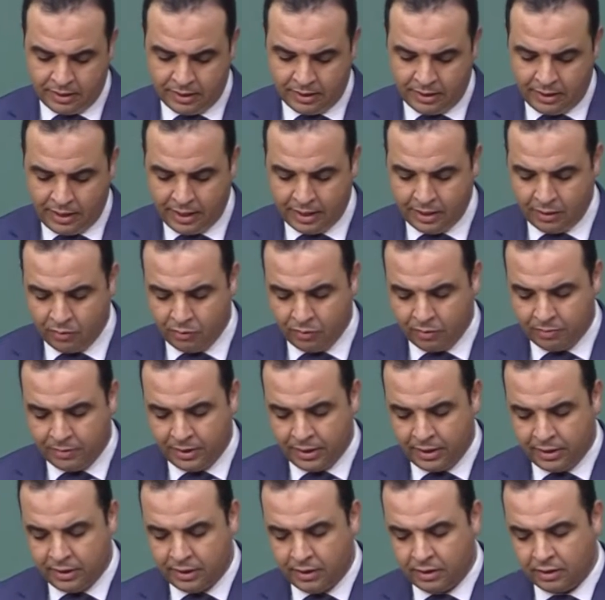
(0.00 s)
الحالة
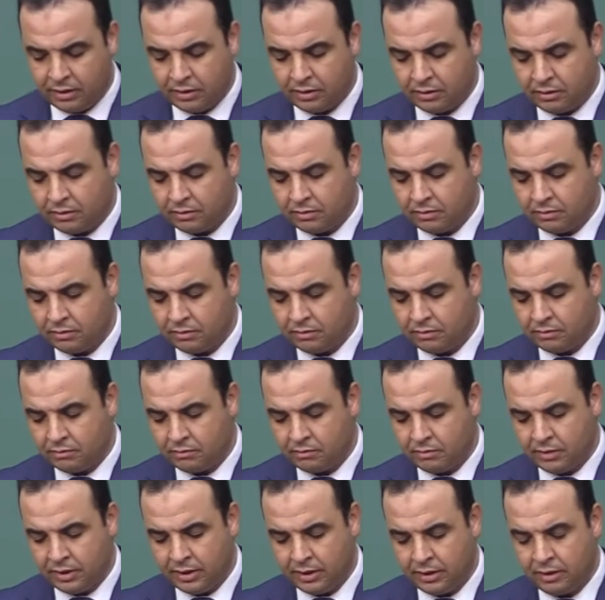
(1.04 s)
الوبائية
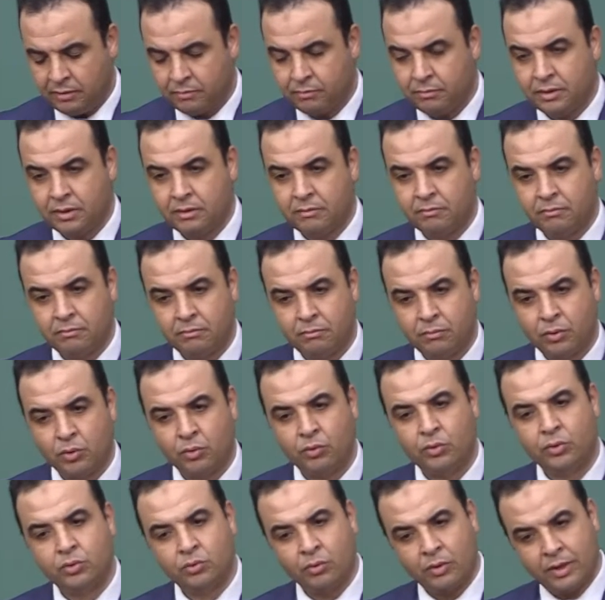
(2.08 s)
يعني
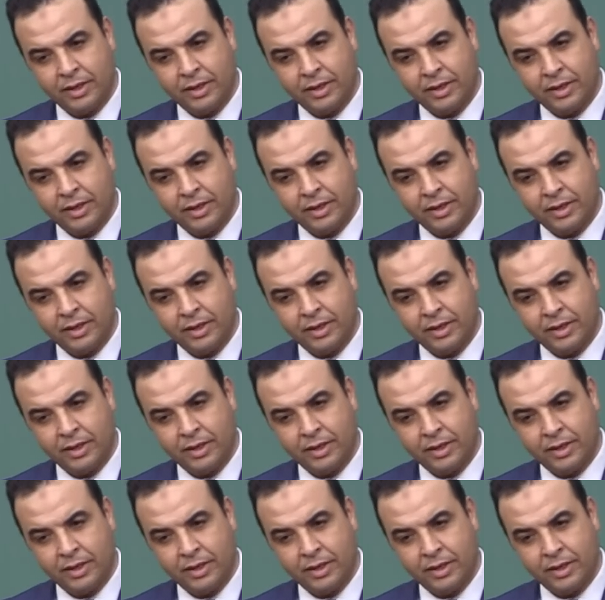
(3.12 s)
برؤيته